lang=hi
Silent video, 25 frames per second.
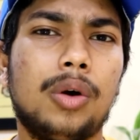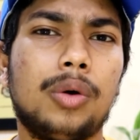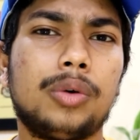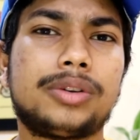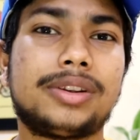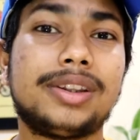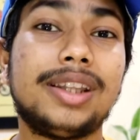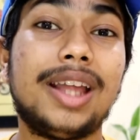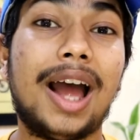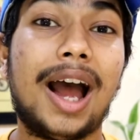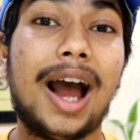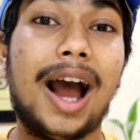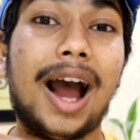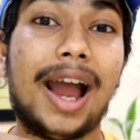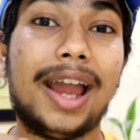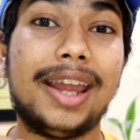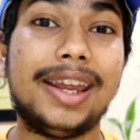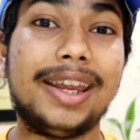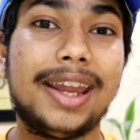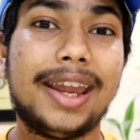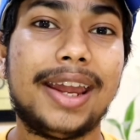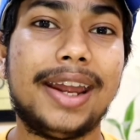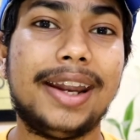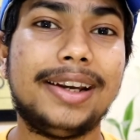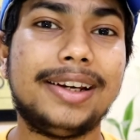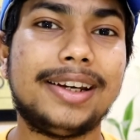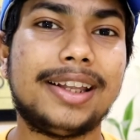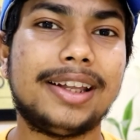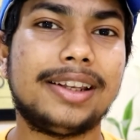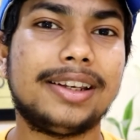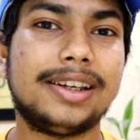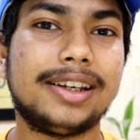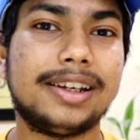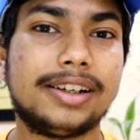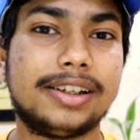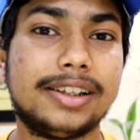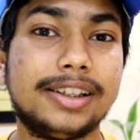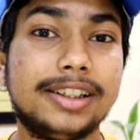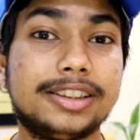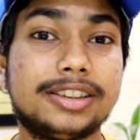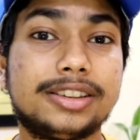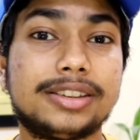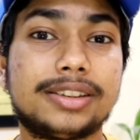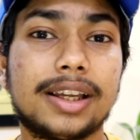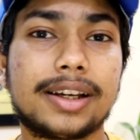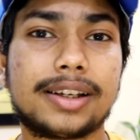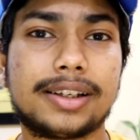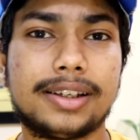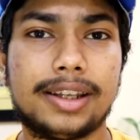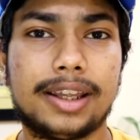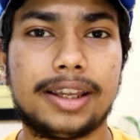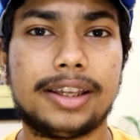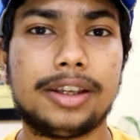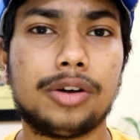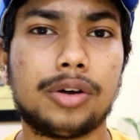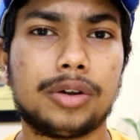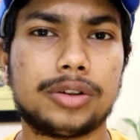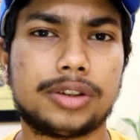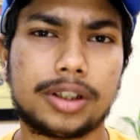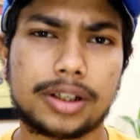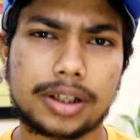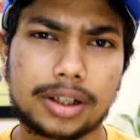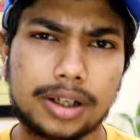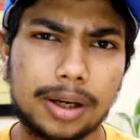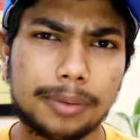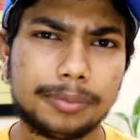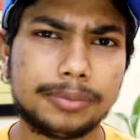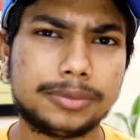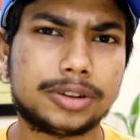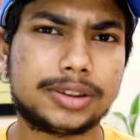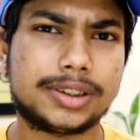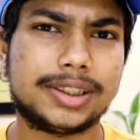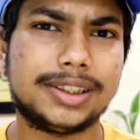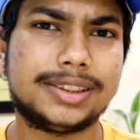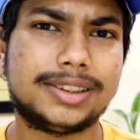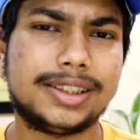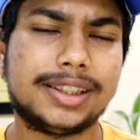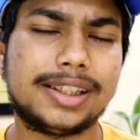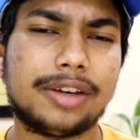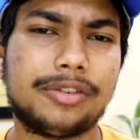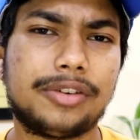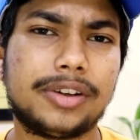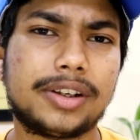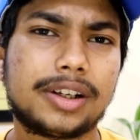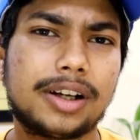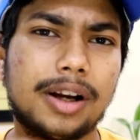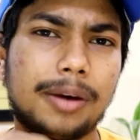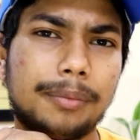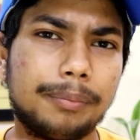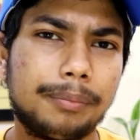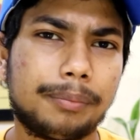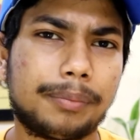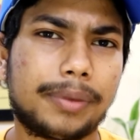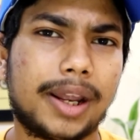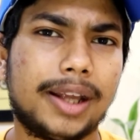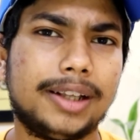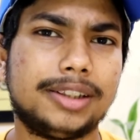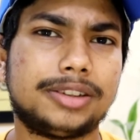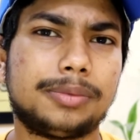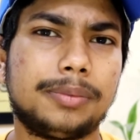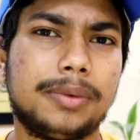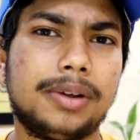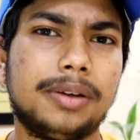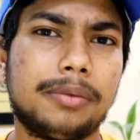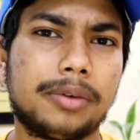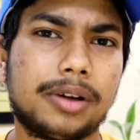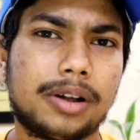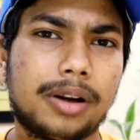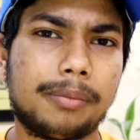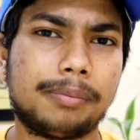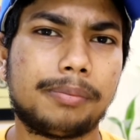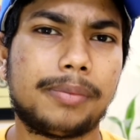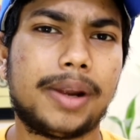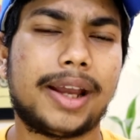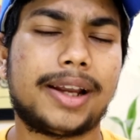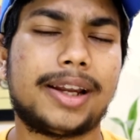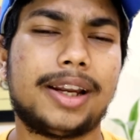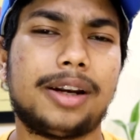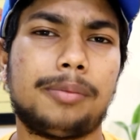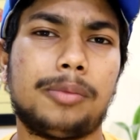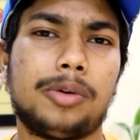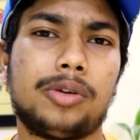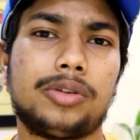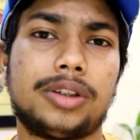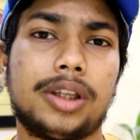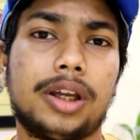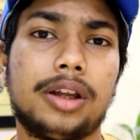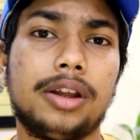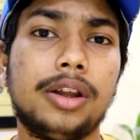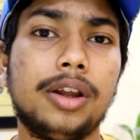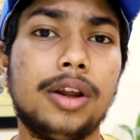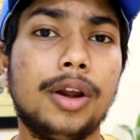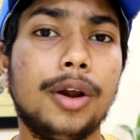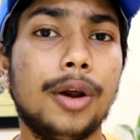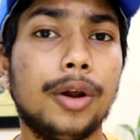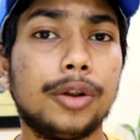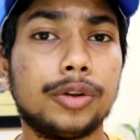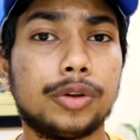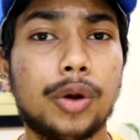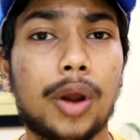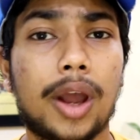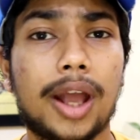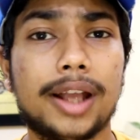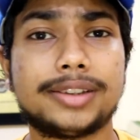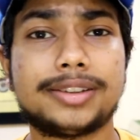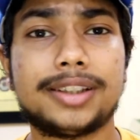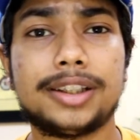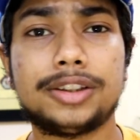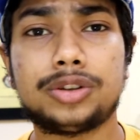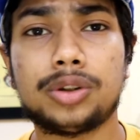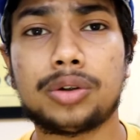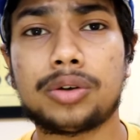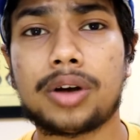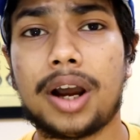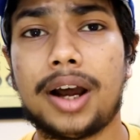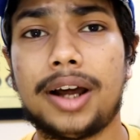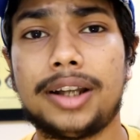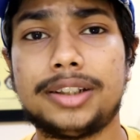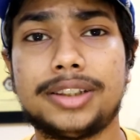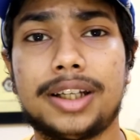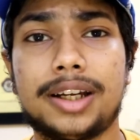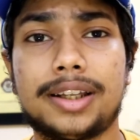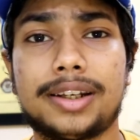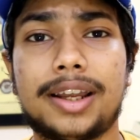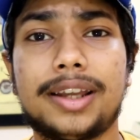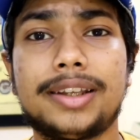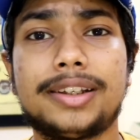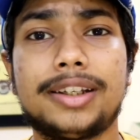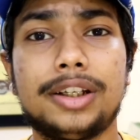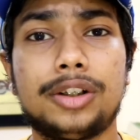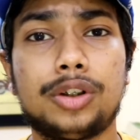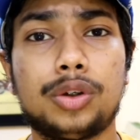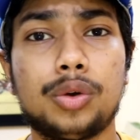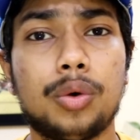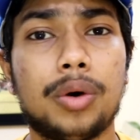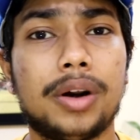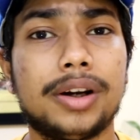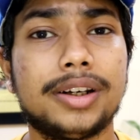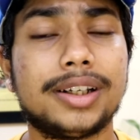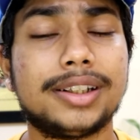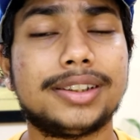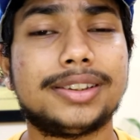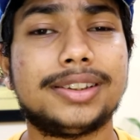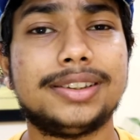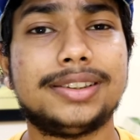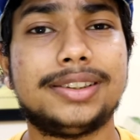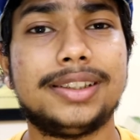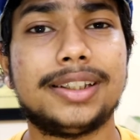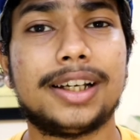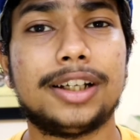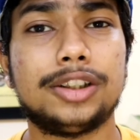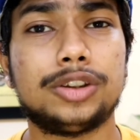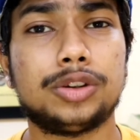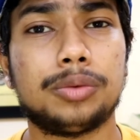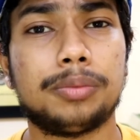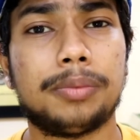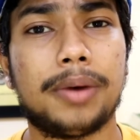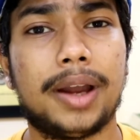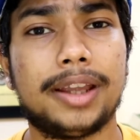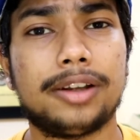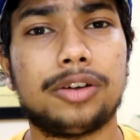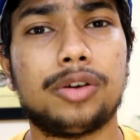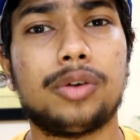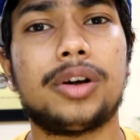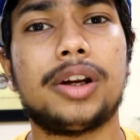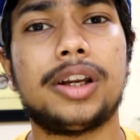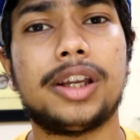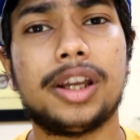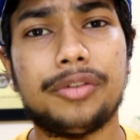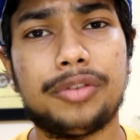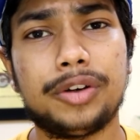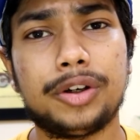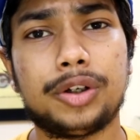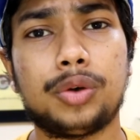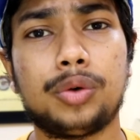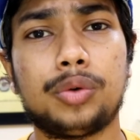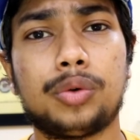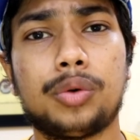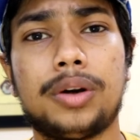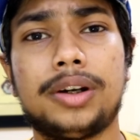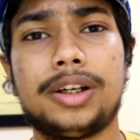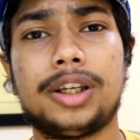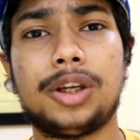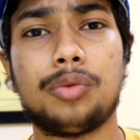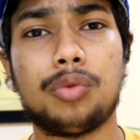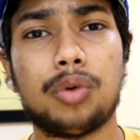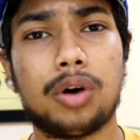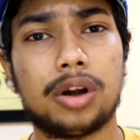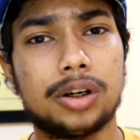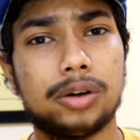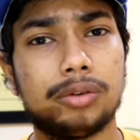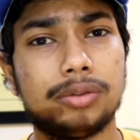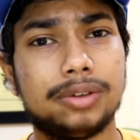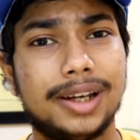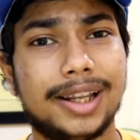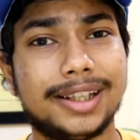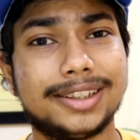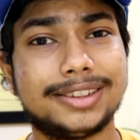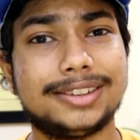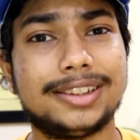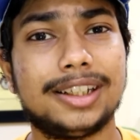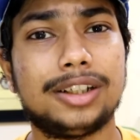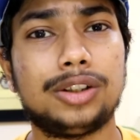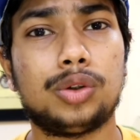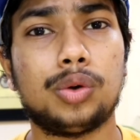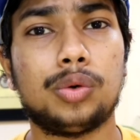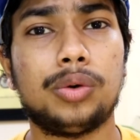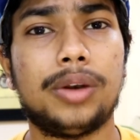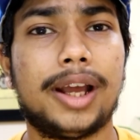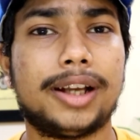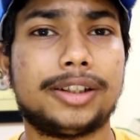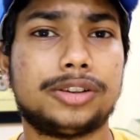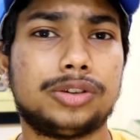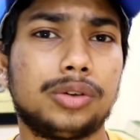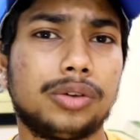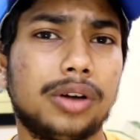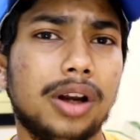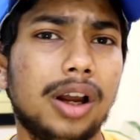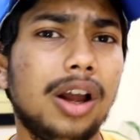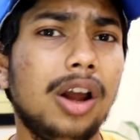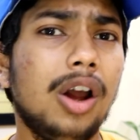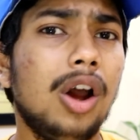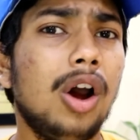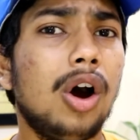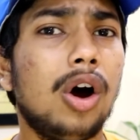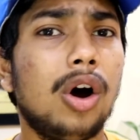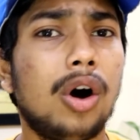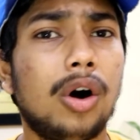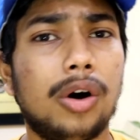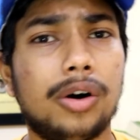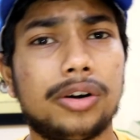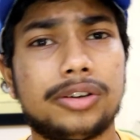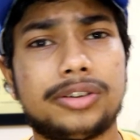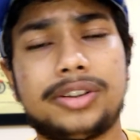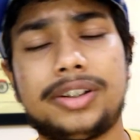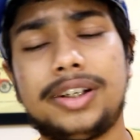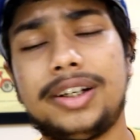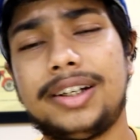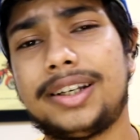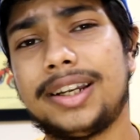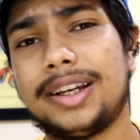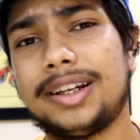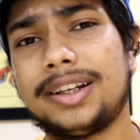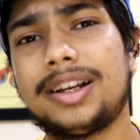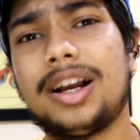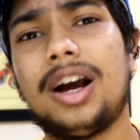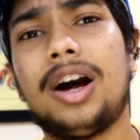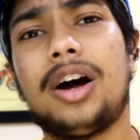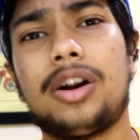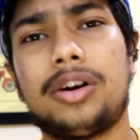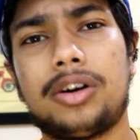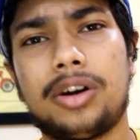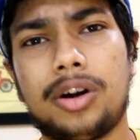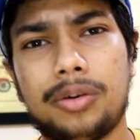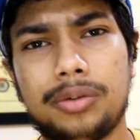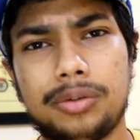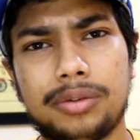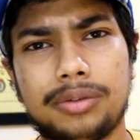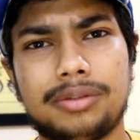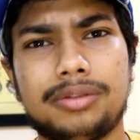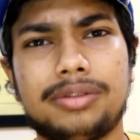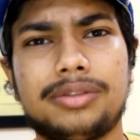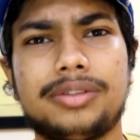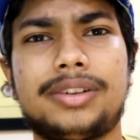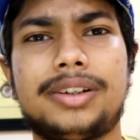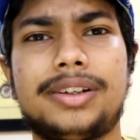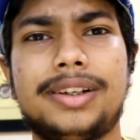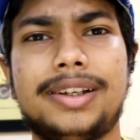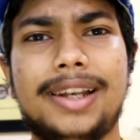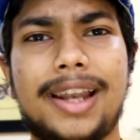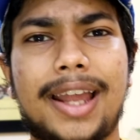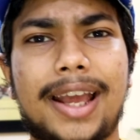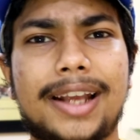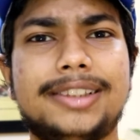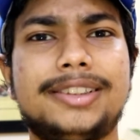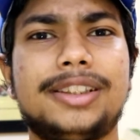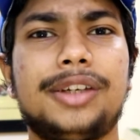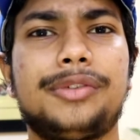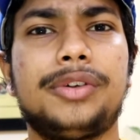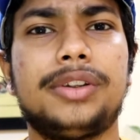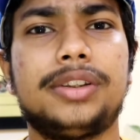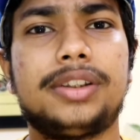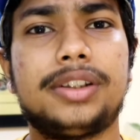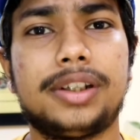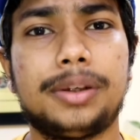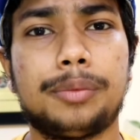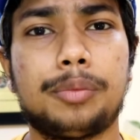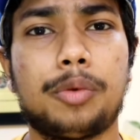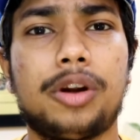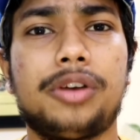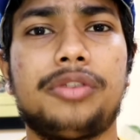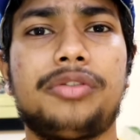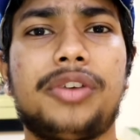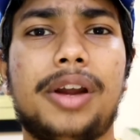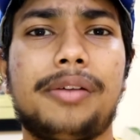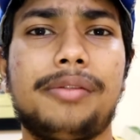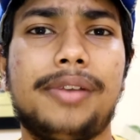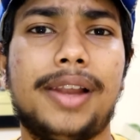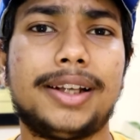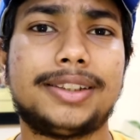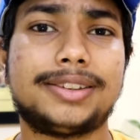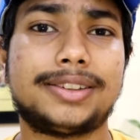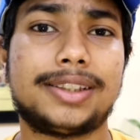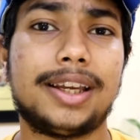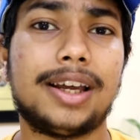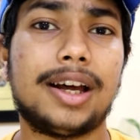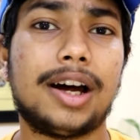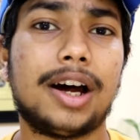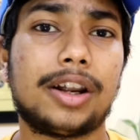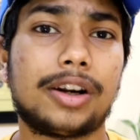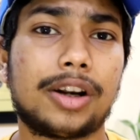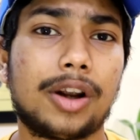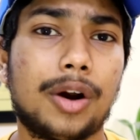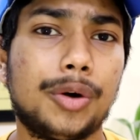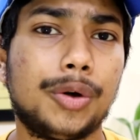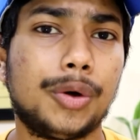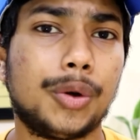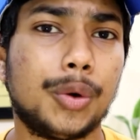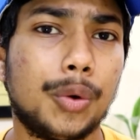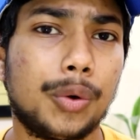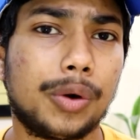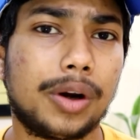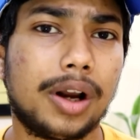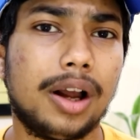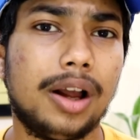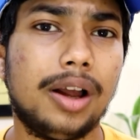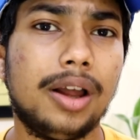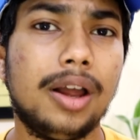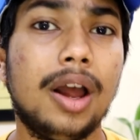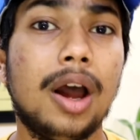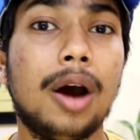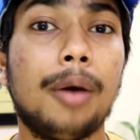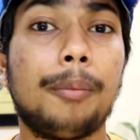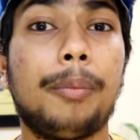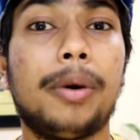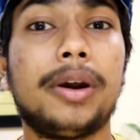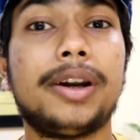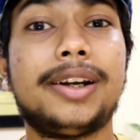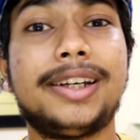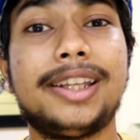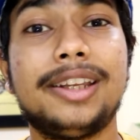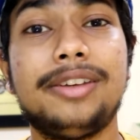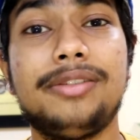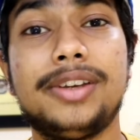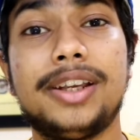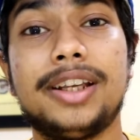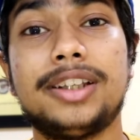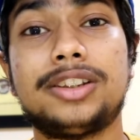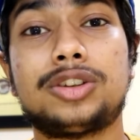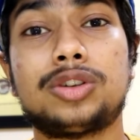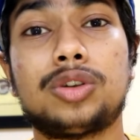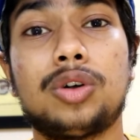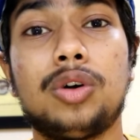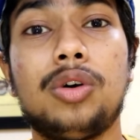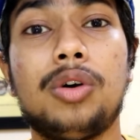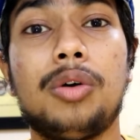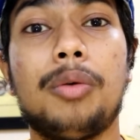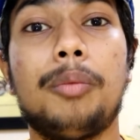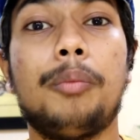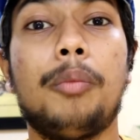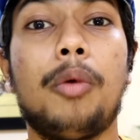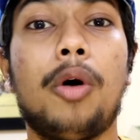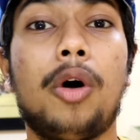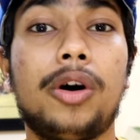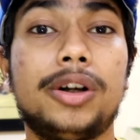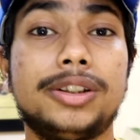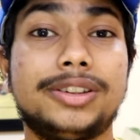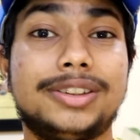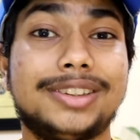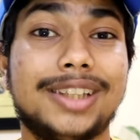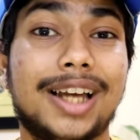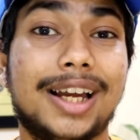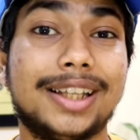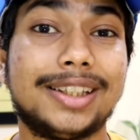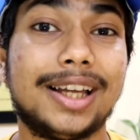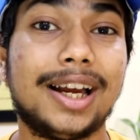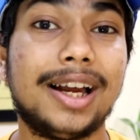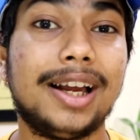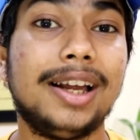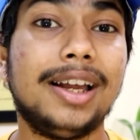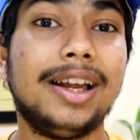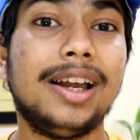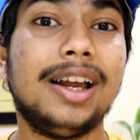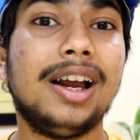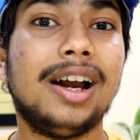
उतने हाई एंड रीच तक नहीं होते कम सीसी या फिर कम प्राइस में कम ब्रैकेट में होता है तो ऐसा जो कहा जा रहा है कि 200 सीसी का जो बाइक होगा या फिर 220 वो अराउंड लेस देन 2 लैक्स होगा और 310 का अराउंड 3 लैक्स या फिर 3.5 लैक्स के अराउंड होगा पर टी को बहुत ज़्यादा